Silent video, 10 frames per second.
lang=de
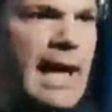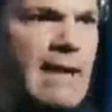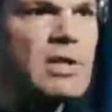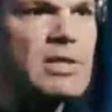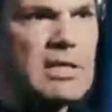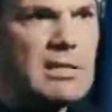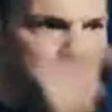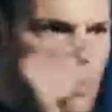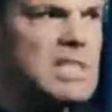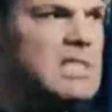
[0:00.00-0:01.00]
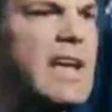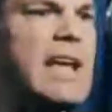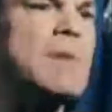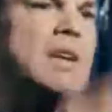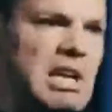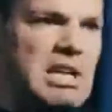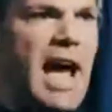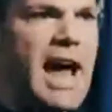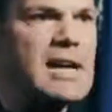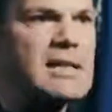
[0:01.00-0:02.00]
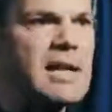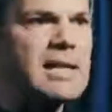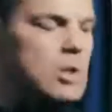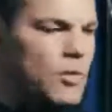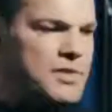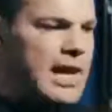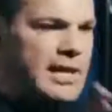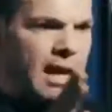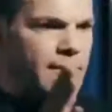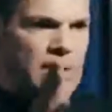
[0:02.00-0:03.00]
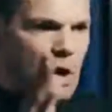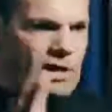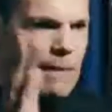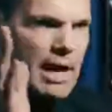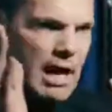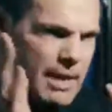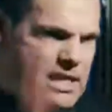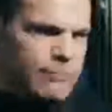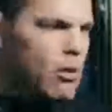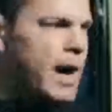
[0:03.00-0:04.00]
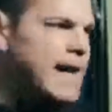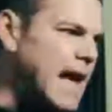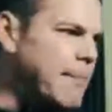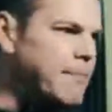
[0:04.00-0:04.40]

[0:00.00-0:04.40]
Dann wird die Bundeswehr im Inneren eingesetzt und dann wird auch der Parlamentsvorbehalt